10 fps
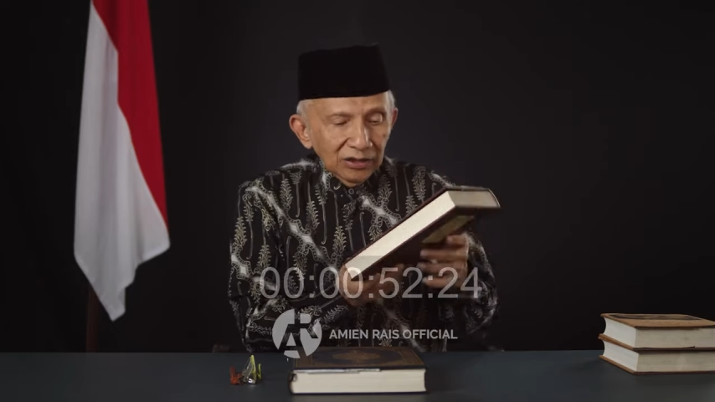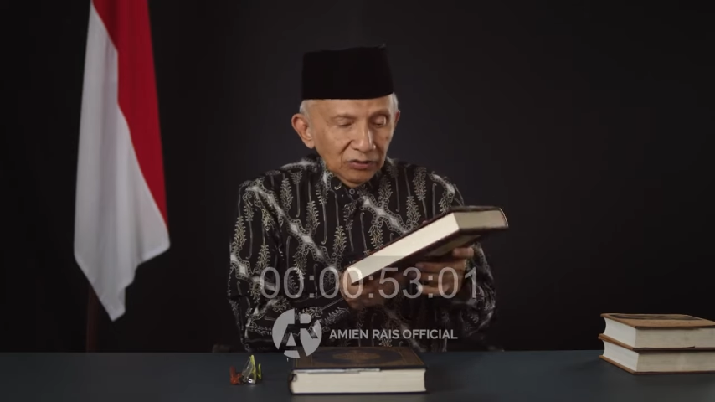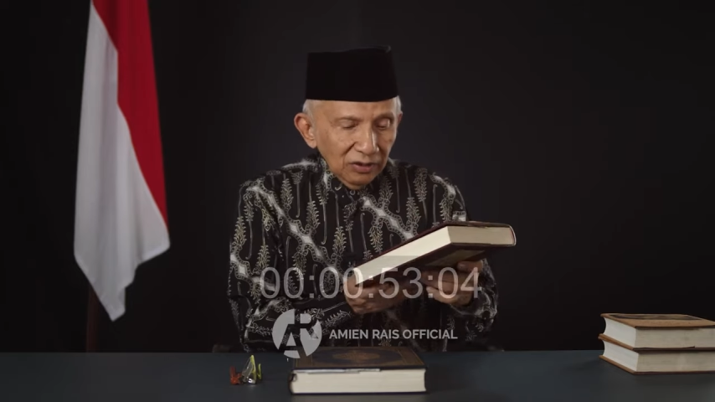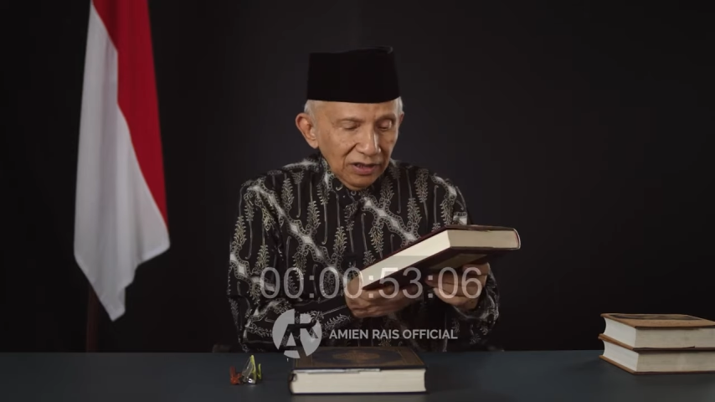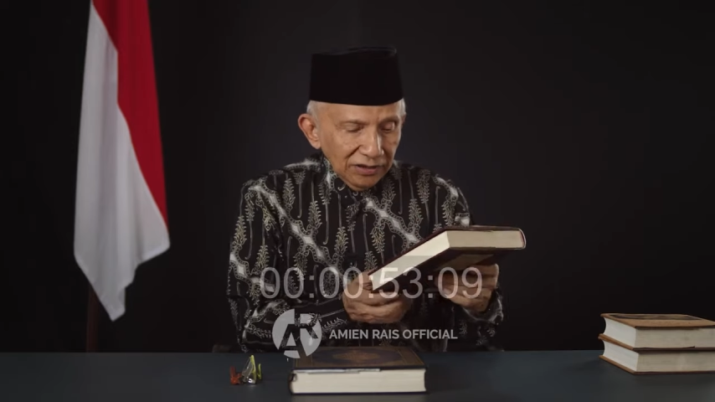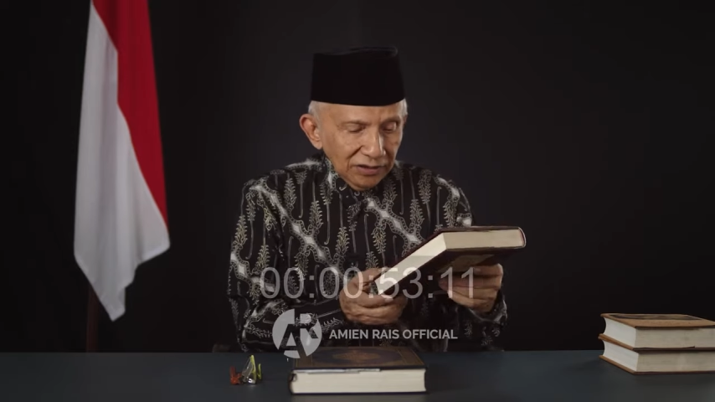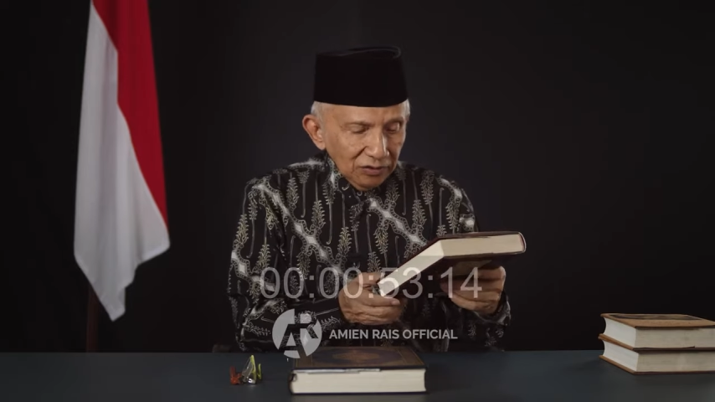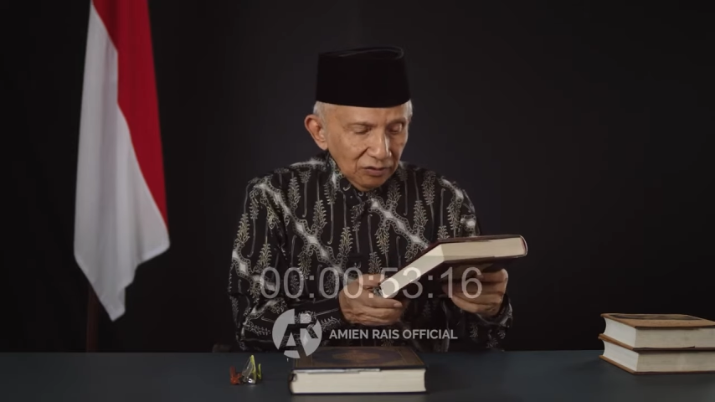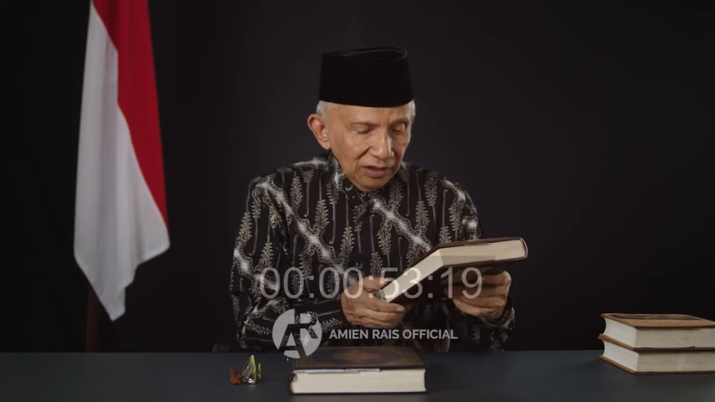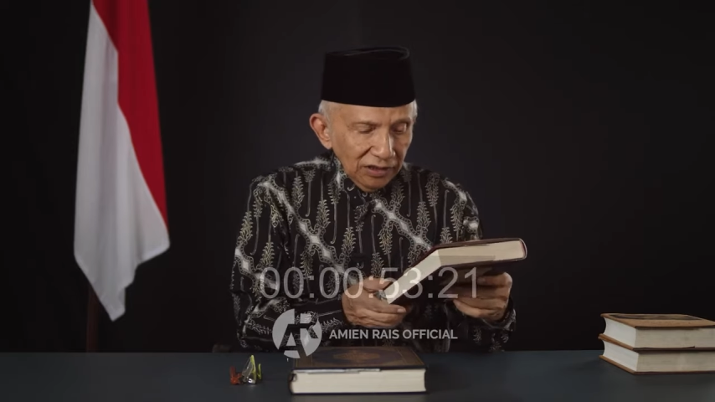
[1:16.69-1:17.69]

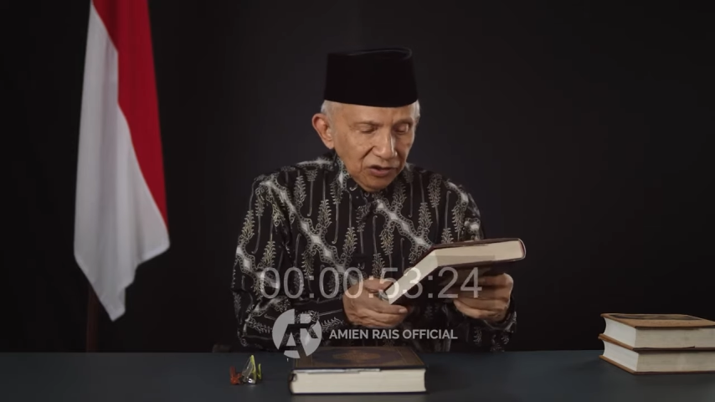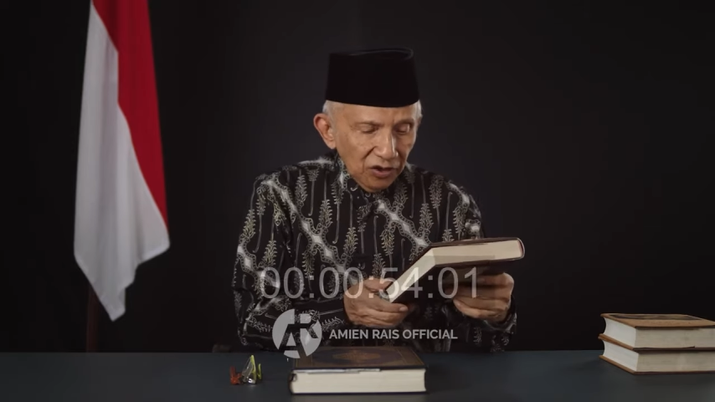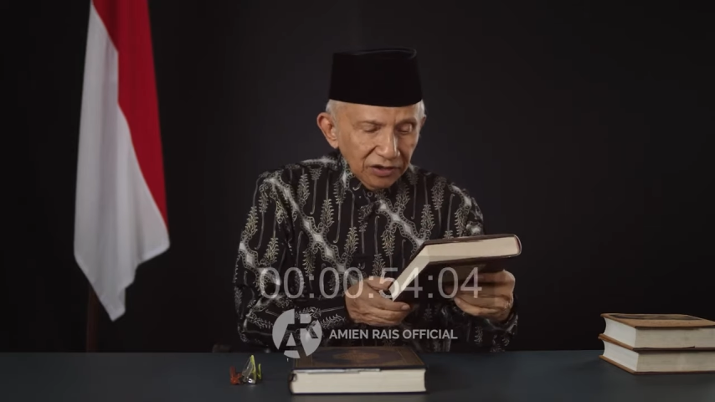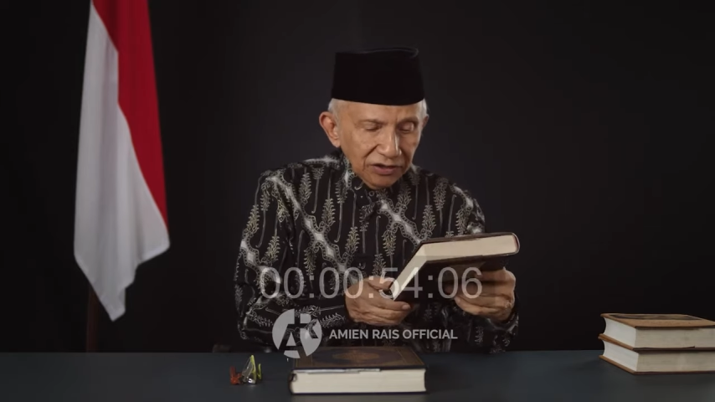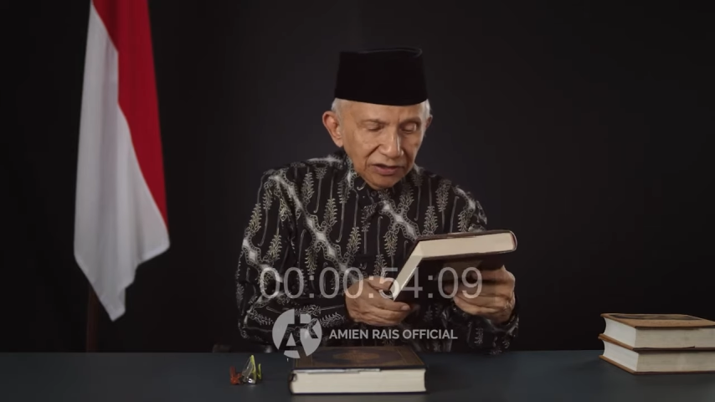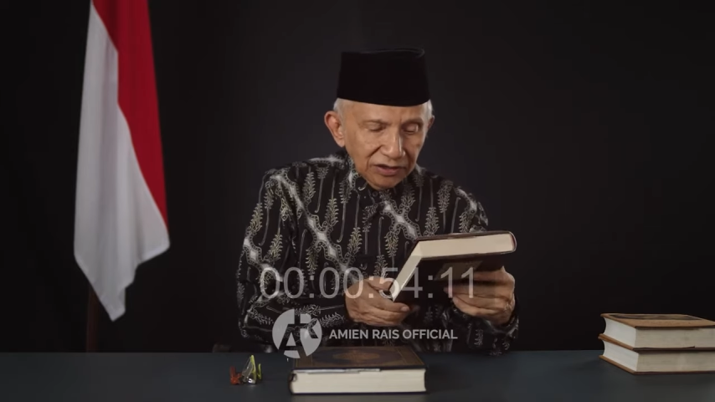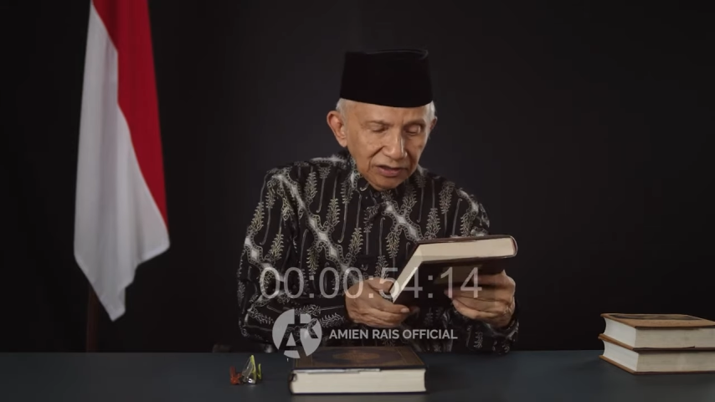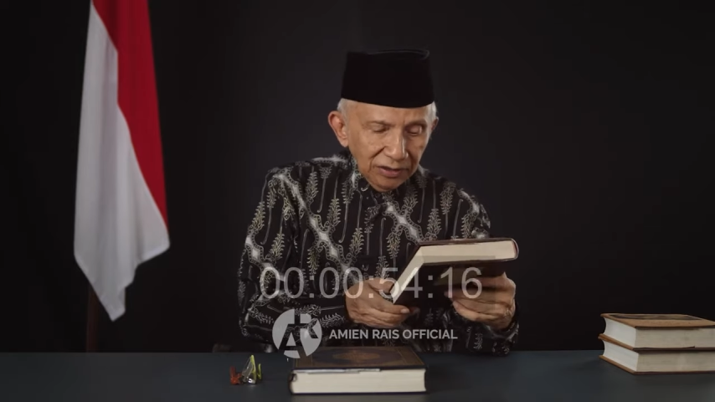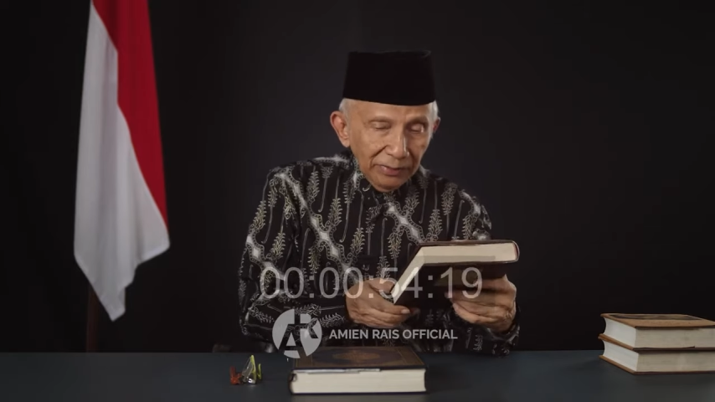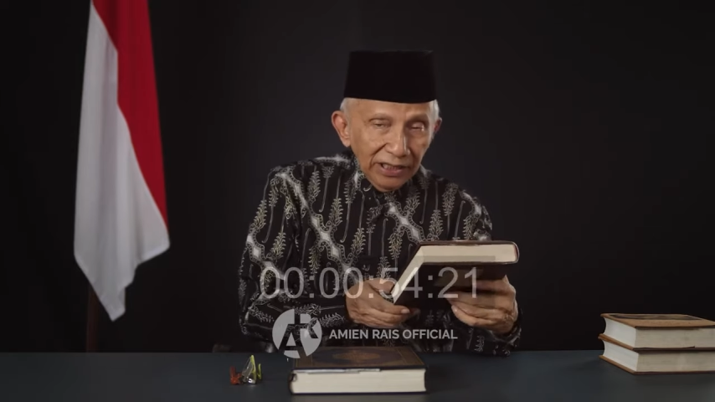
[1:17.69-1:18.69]
ditulis oleh
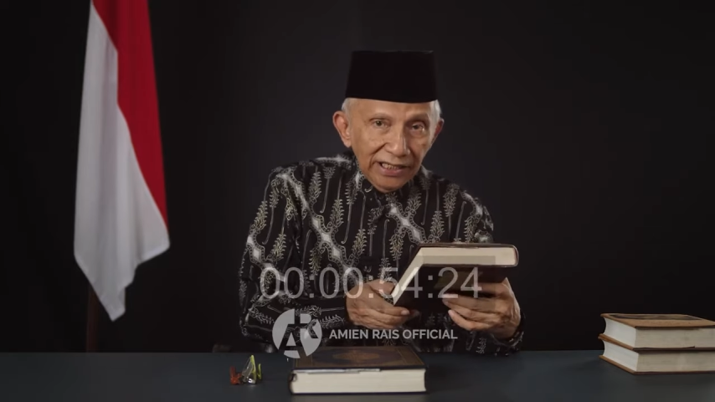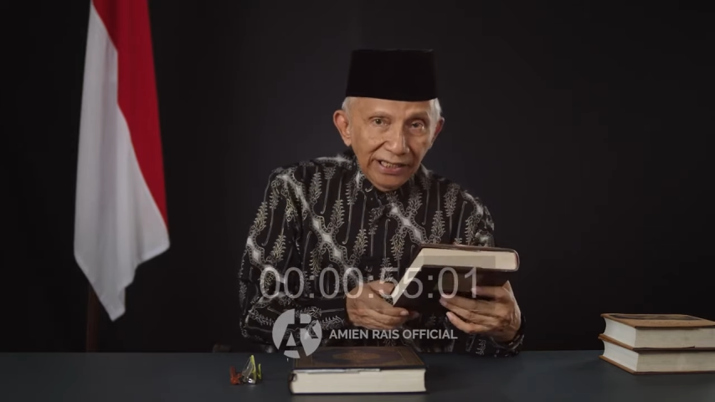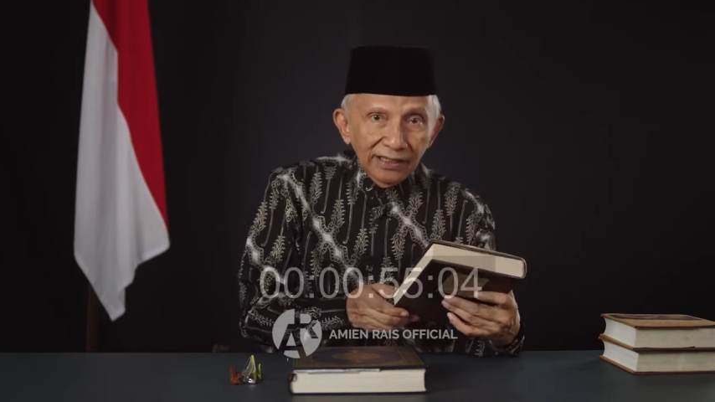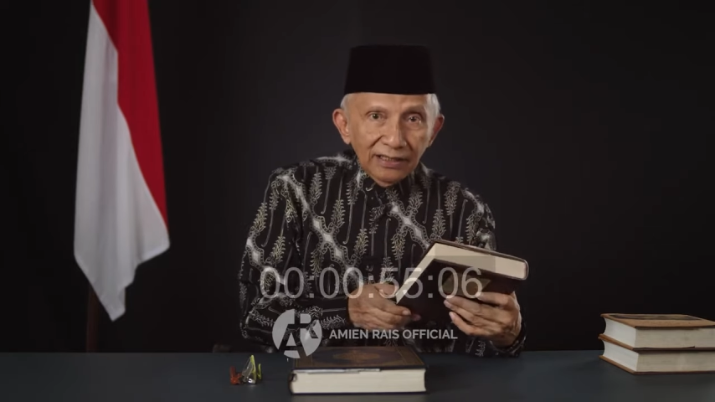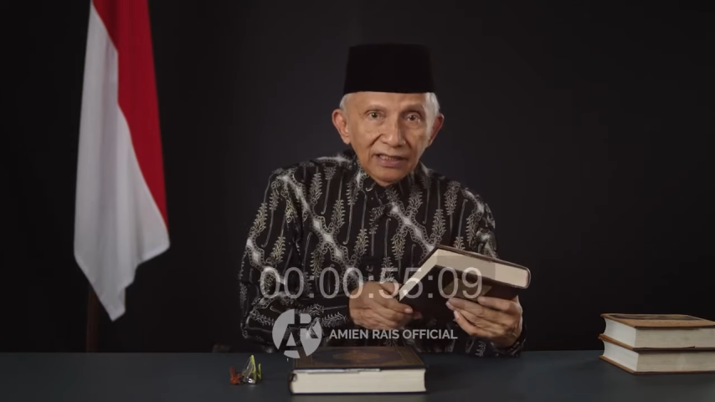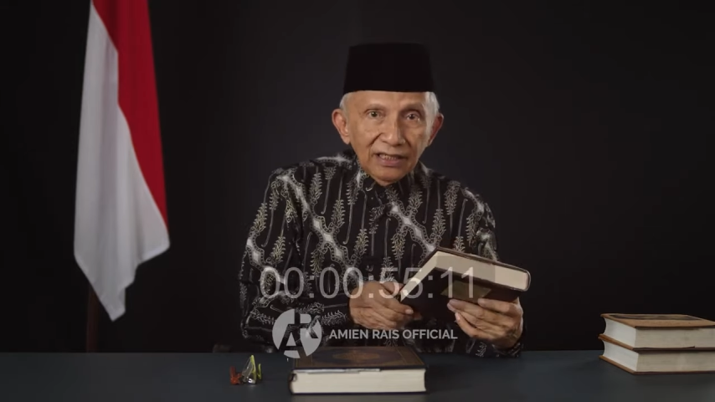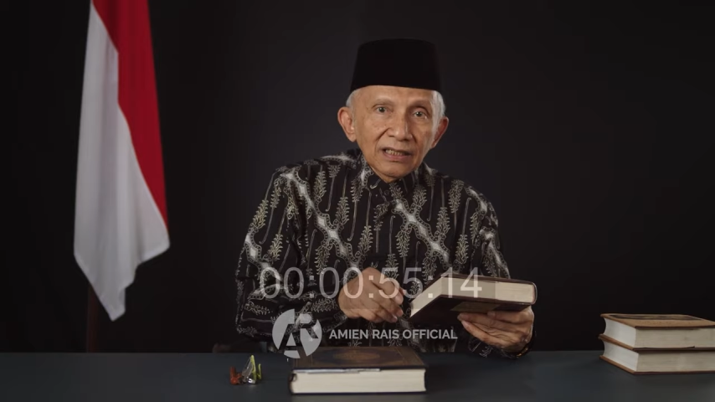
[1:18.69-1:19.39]
George Milley.